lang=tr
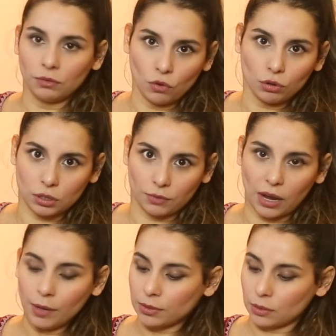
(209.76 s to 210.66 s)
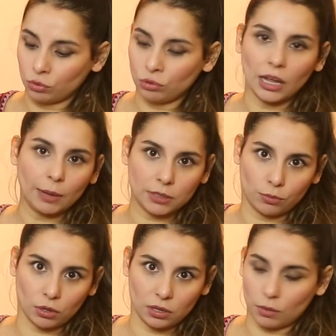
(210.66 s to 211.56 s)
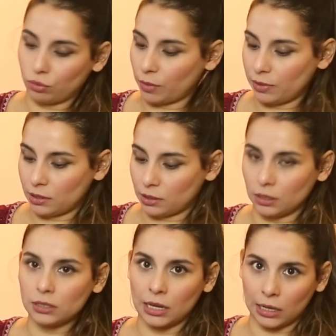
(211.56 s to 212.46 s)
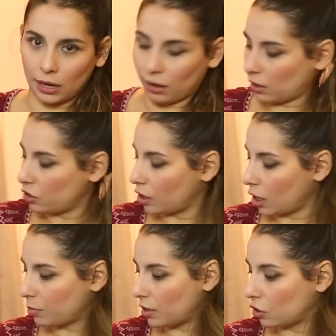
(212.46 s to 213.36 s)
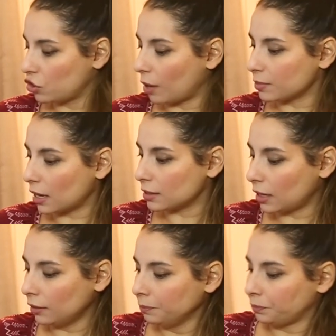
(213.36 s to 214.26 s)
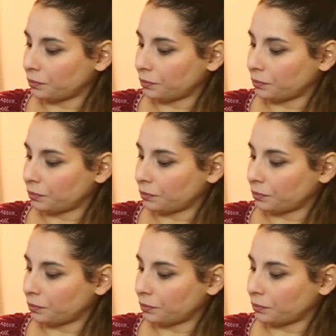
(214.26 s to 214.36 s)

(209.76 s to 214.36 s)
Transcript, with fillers: Water Wipes. Bunu da hepsi burada da bulabilirsiniz. Linkleri de aşağıya bırakacağım zaten.